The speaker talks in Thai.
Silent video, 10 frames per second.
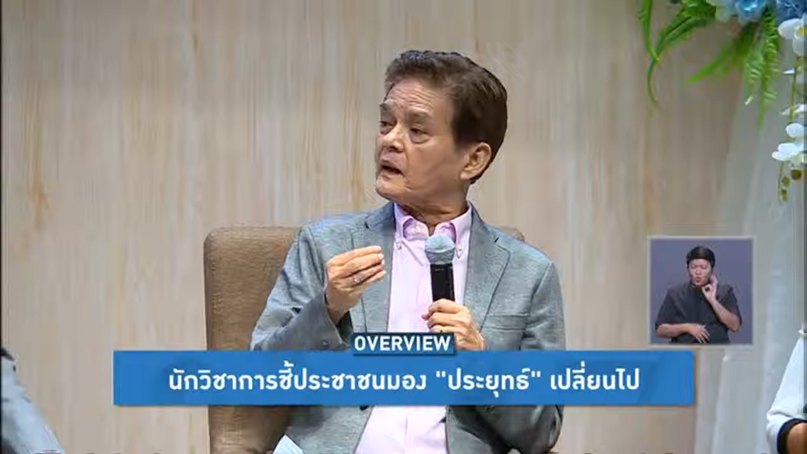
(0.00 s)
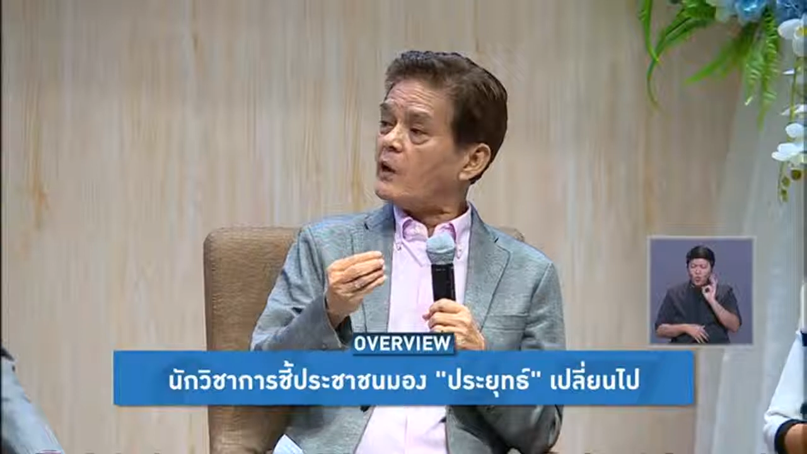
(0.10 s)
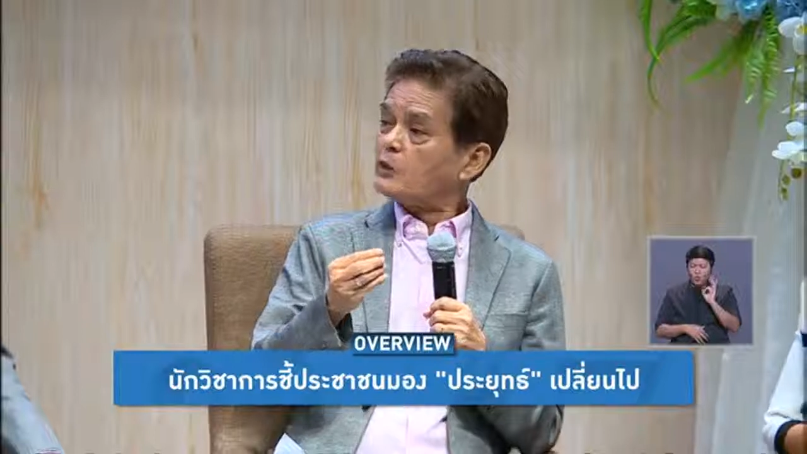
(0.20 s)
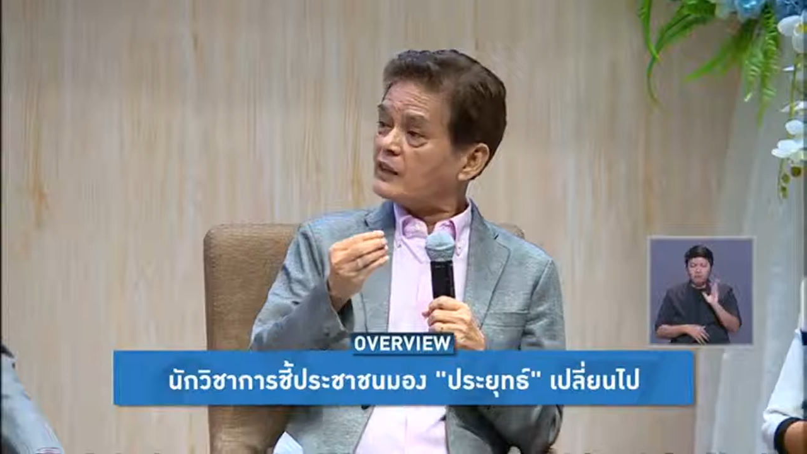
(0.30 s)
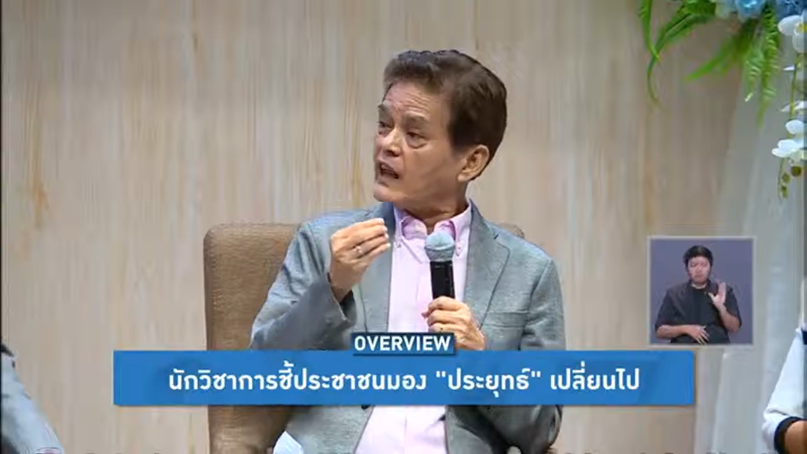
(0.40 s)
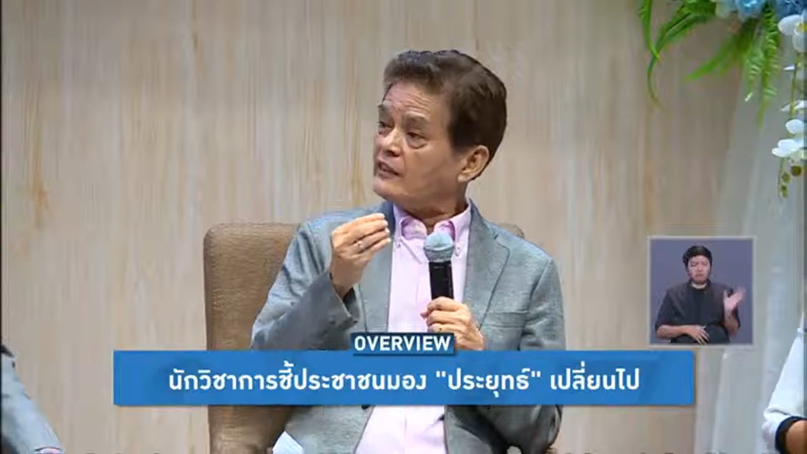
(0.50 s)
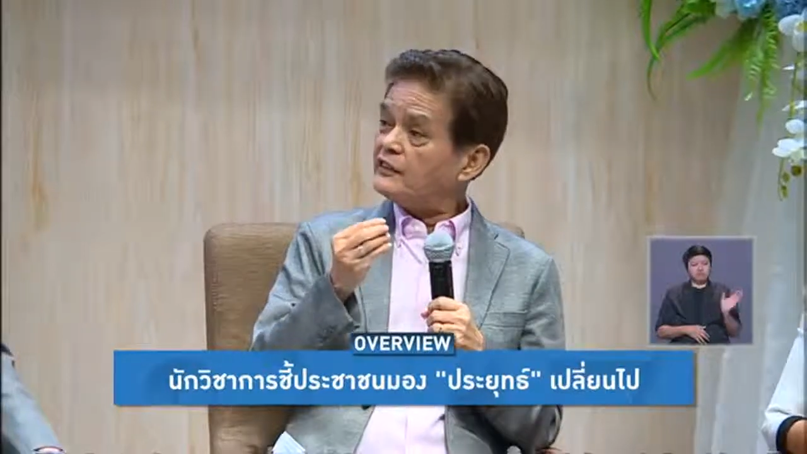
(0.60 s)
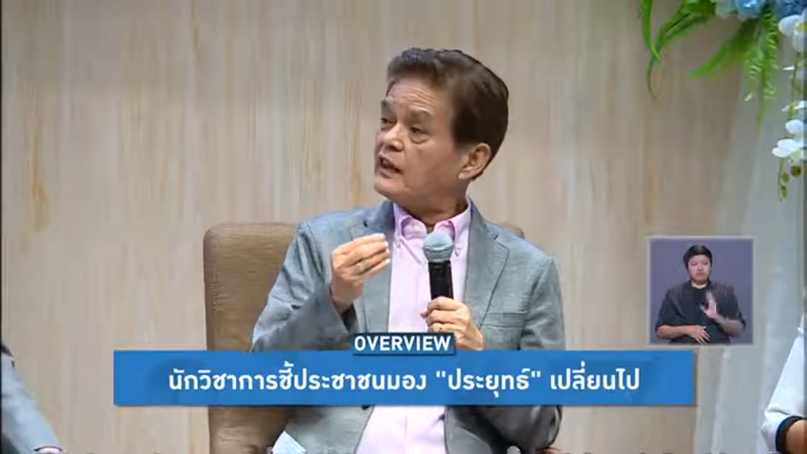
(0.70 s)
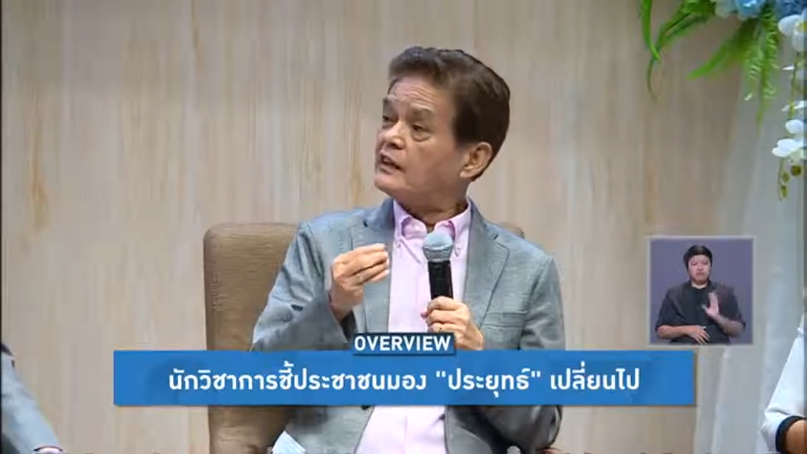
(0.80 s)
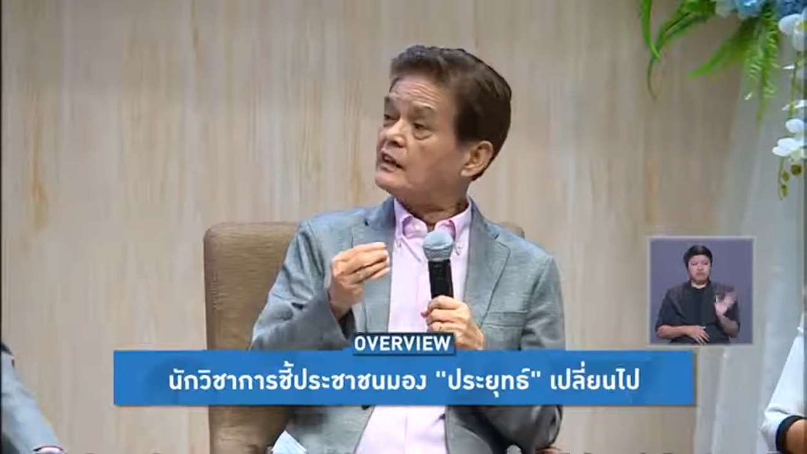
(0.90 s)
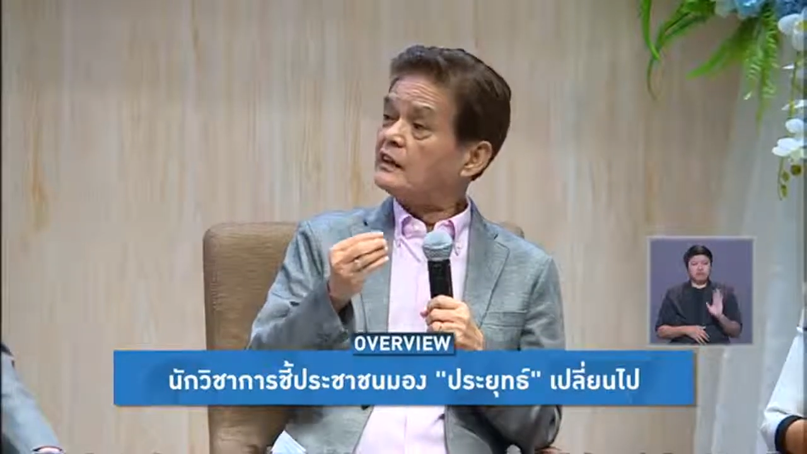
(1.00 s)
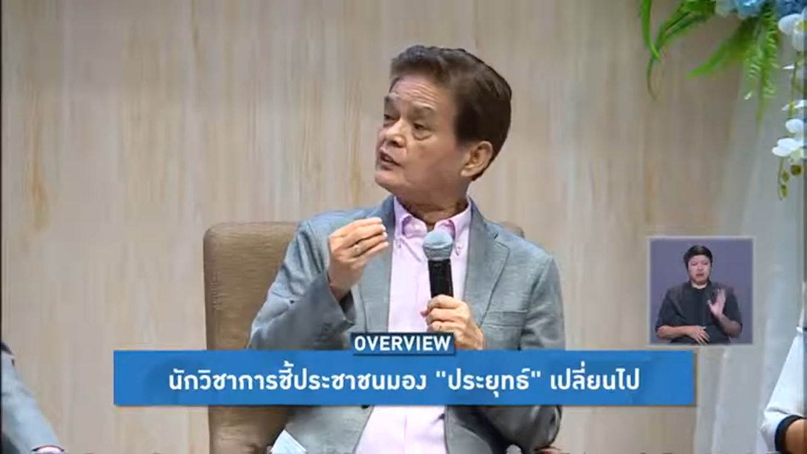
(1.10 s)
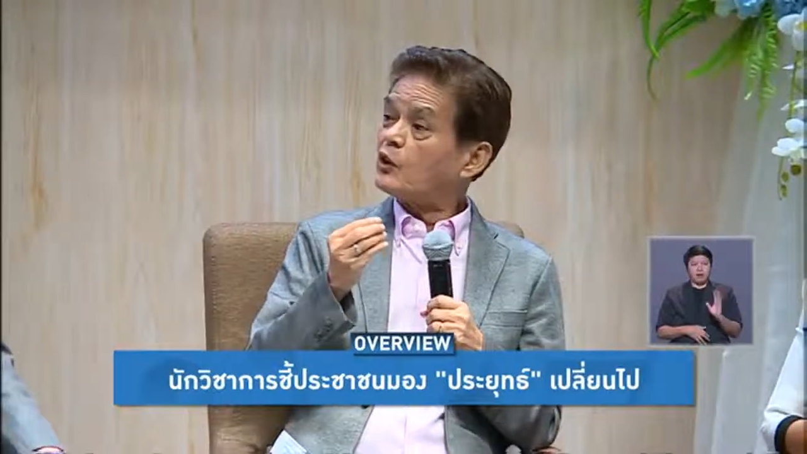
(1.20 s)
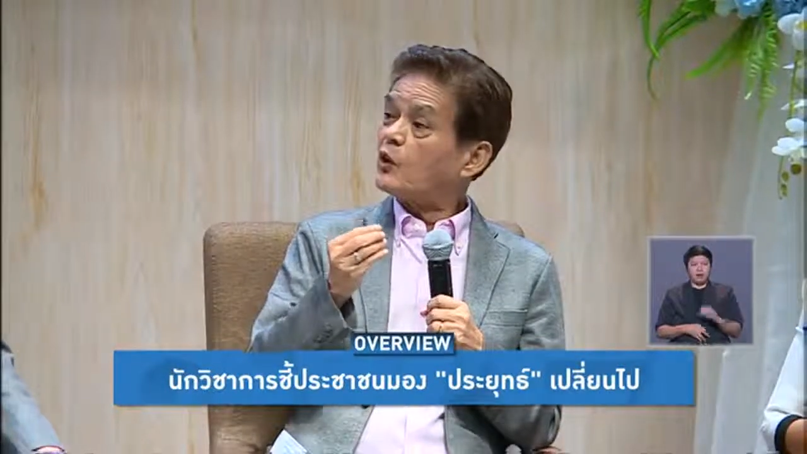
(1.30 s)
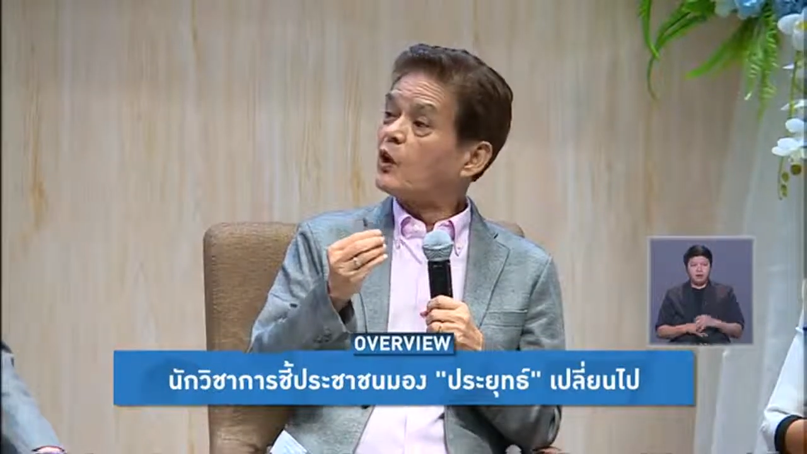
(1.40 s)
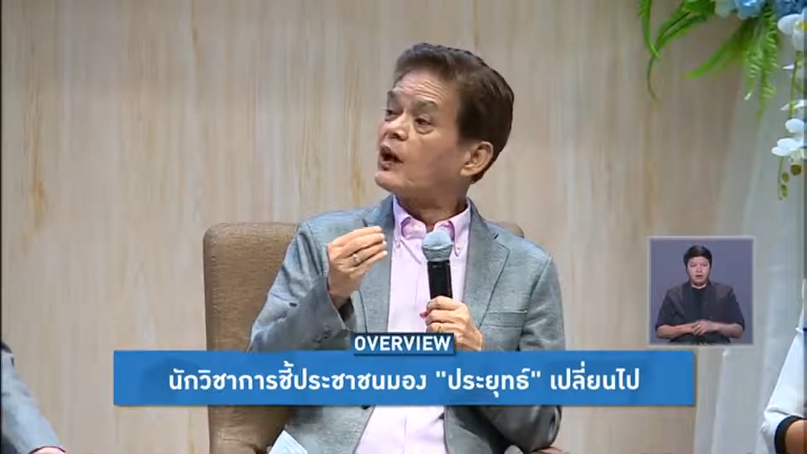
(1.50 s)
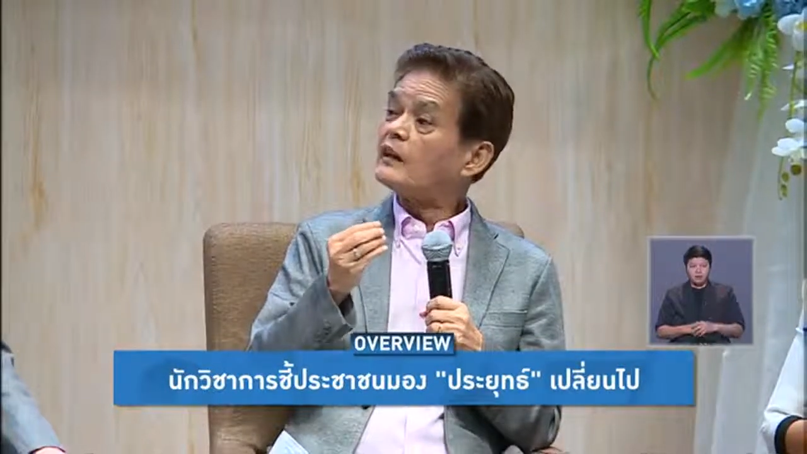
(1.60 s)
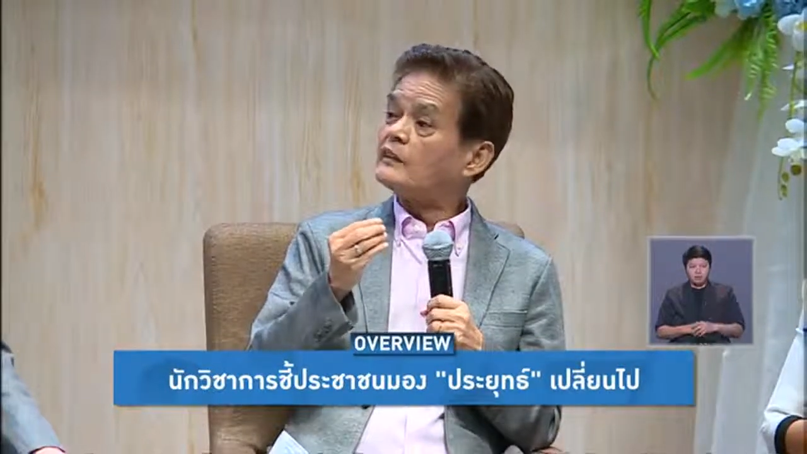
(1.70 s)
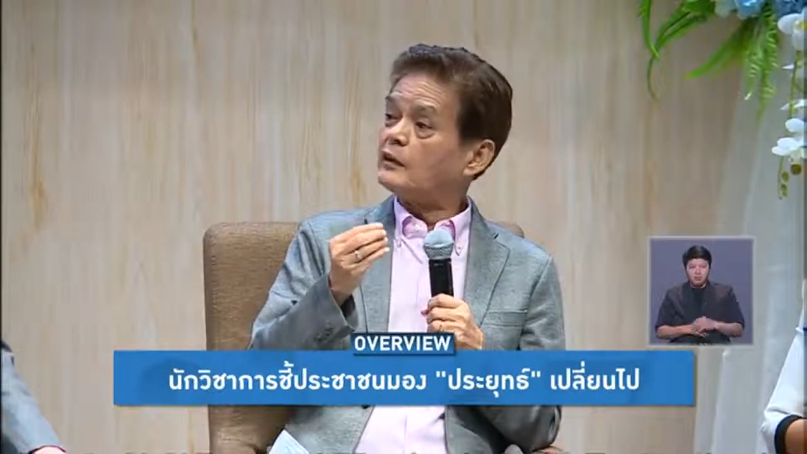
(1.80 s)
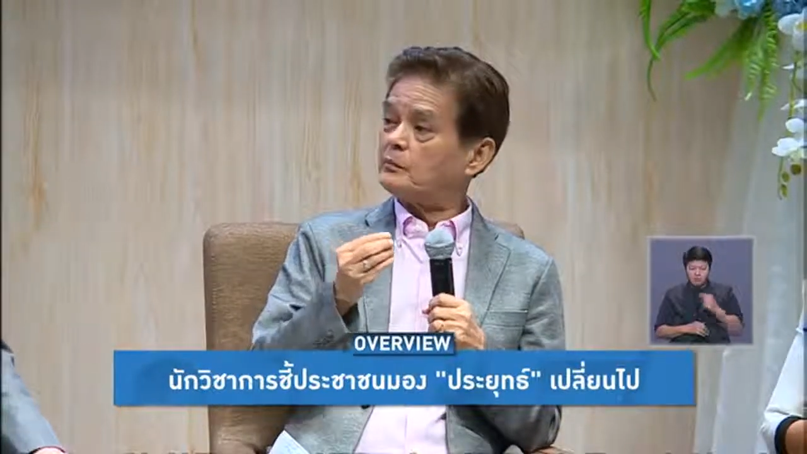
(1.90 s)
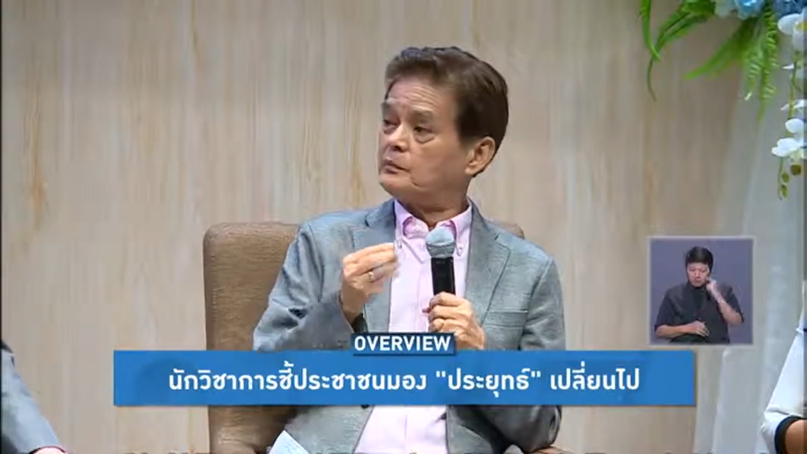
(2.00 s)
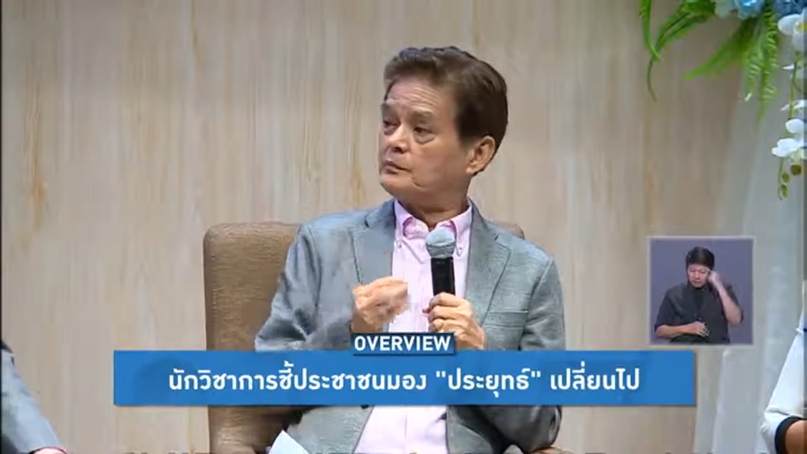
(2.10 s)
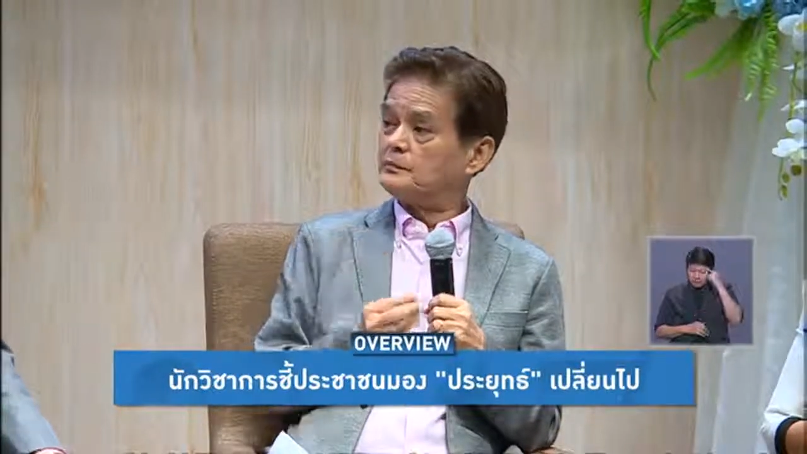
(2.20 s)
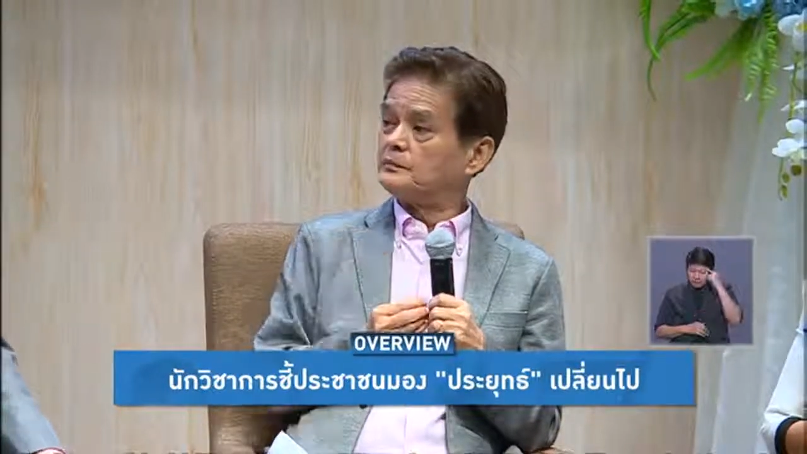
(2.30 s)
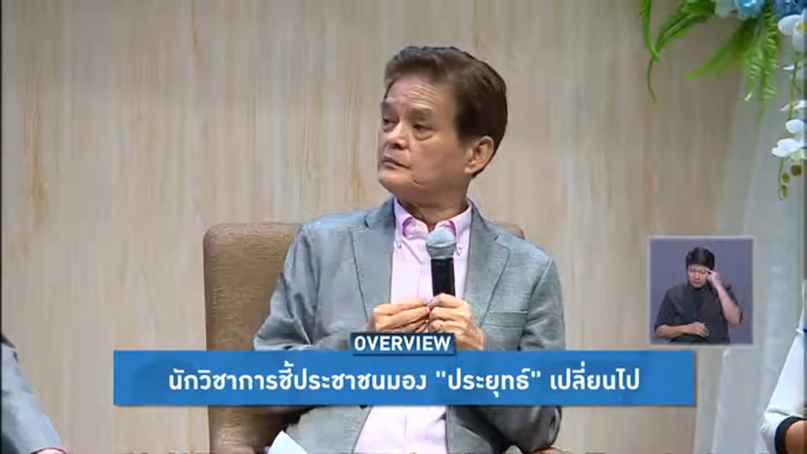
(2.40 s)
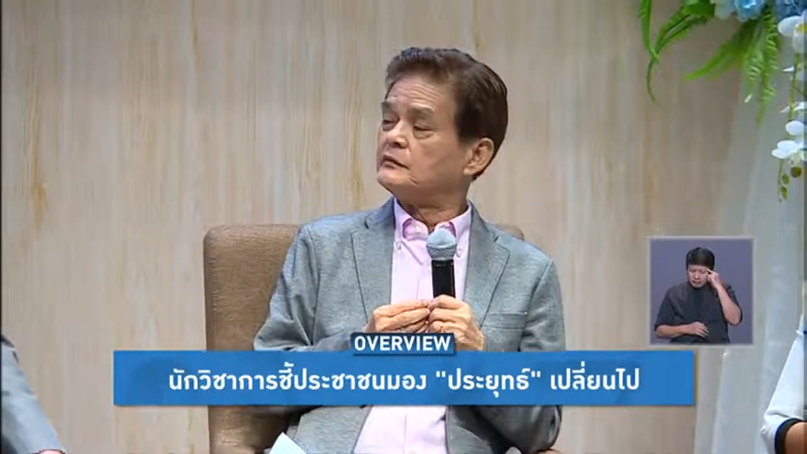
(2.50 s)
เขาจะได้เสียงเกินสองร้อยห้าสโอ